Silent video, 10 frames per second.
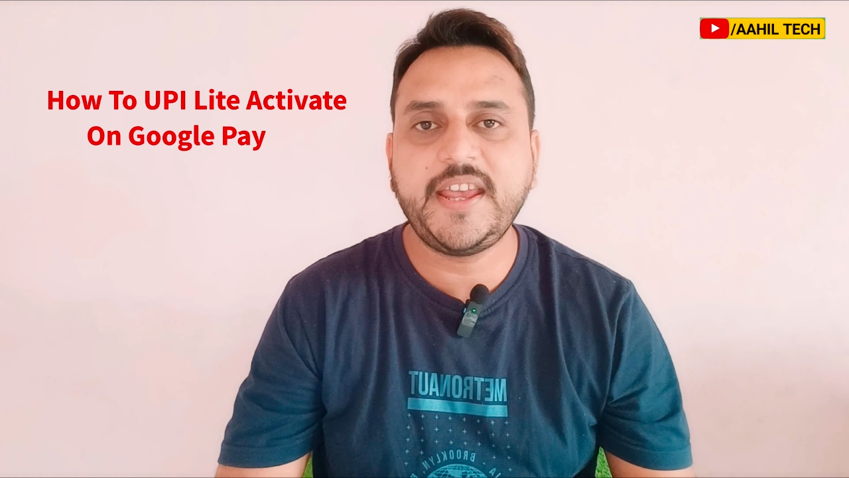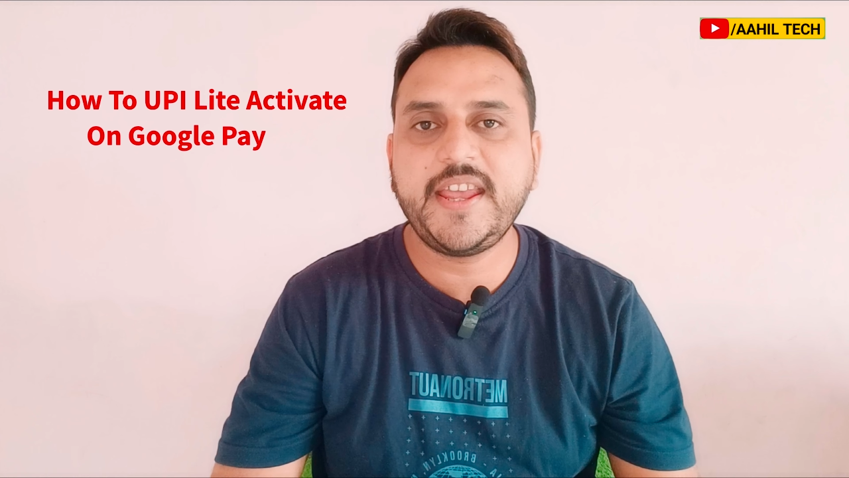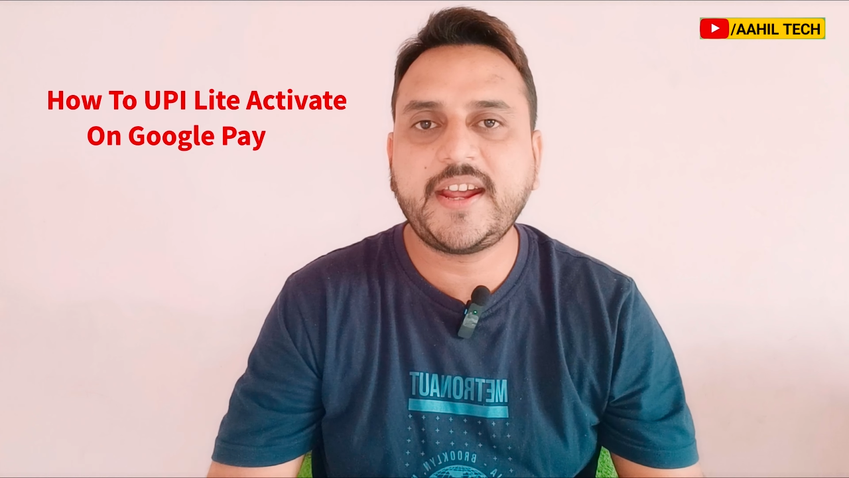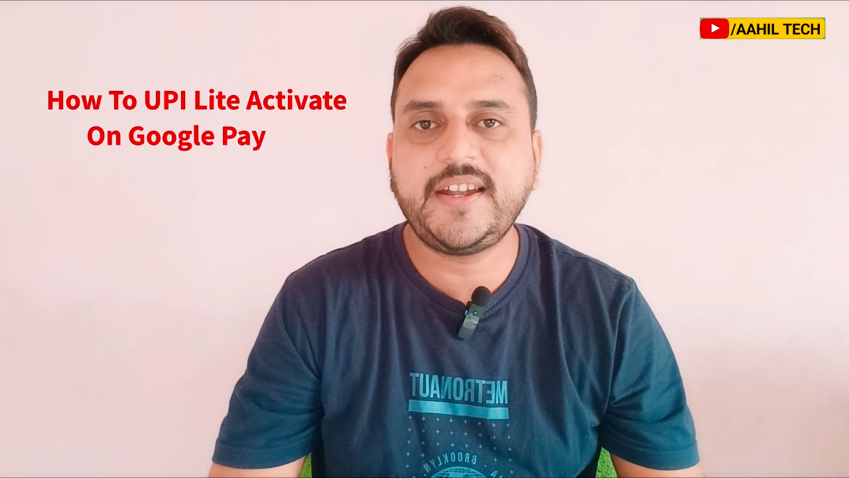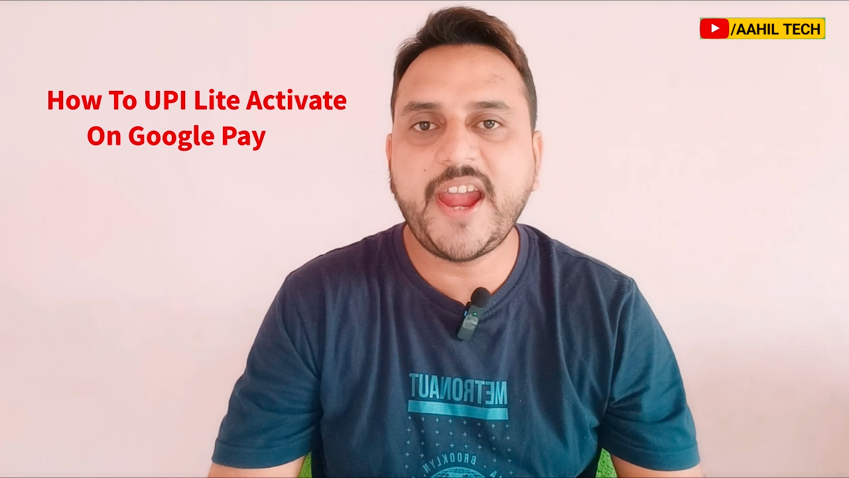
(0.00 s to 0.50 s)

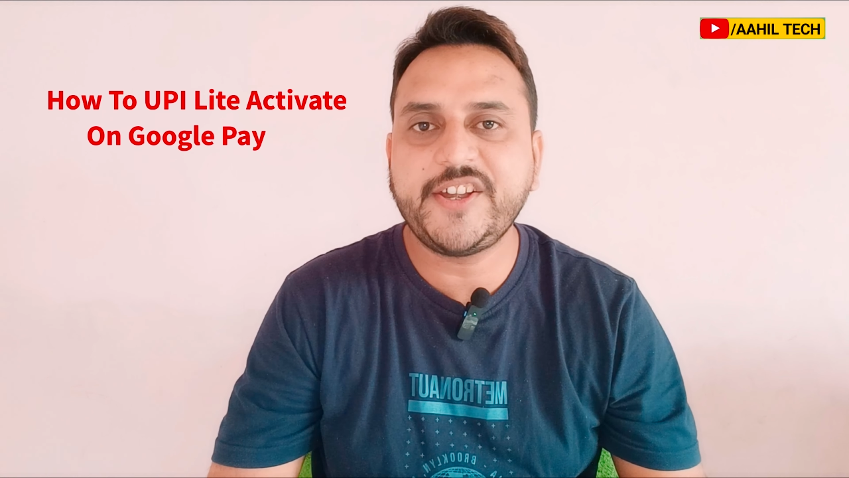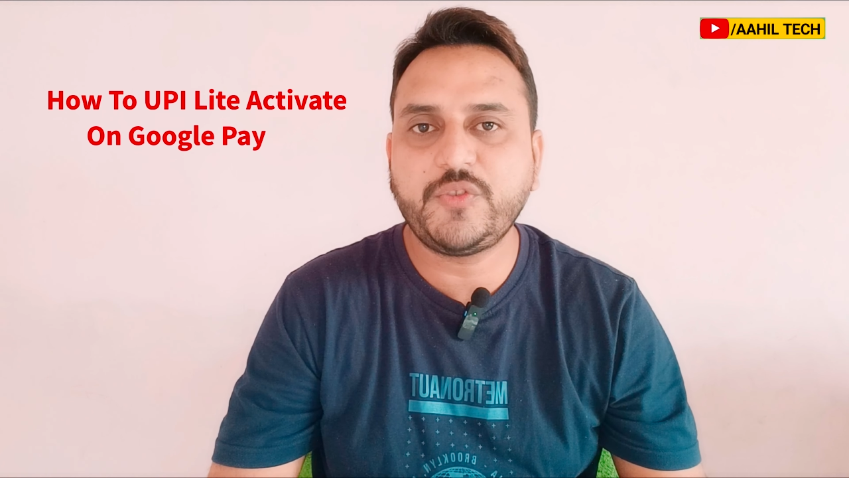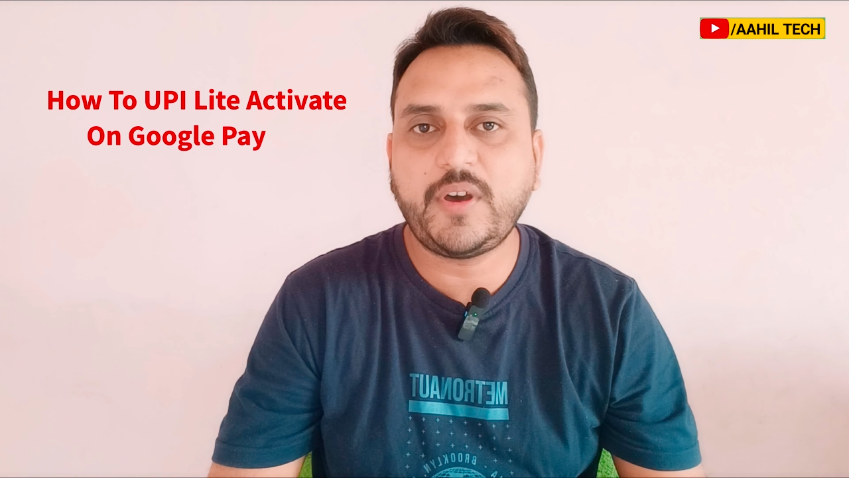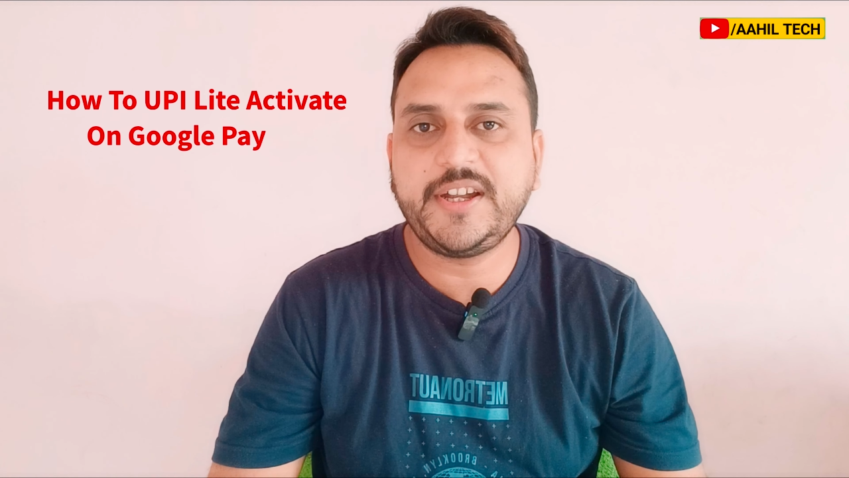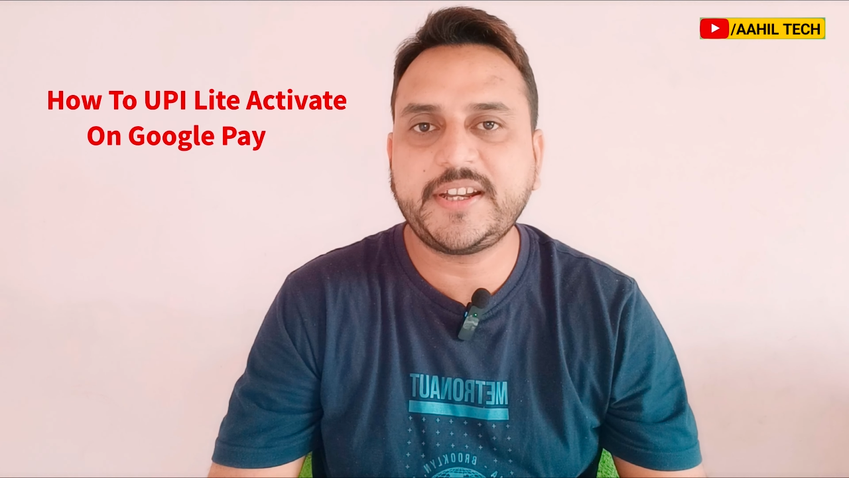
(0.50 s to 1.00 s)
ये एक लाइट
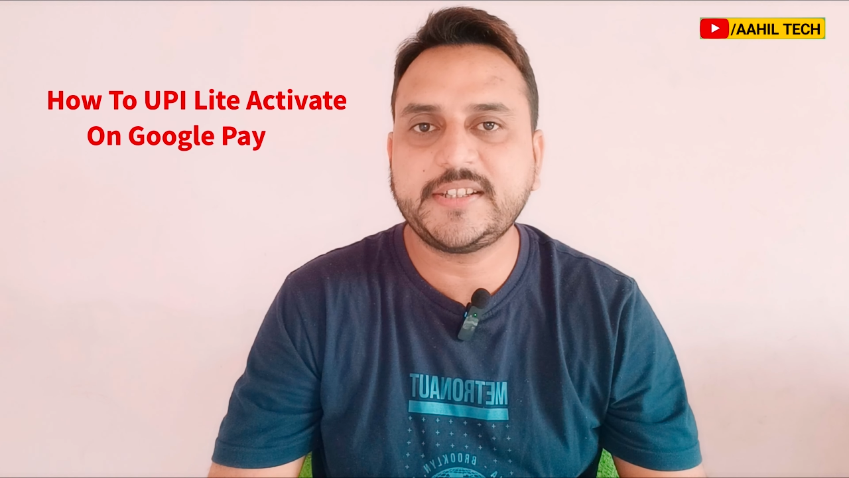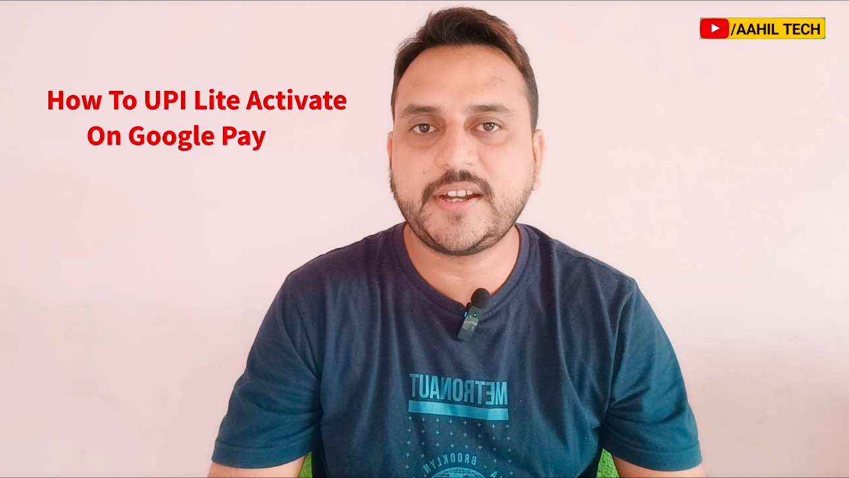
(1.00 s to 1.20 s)
वॉलेट की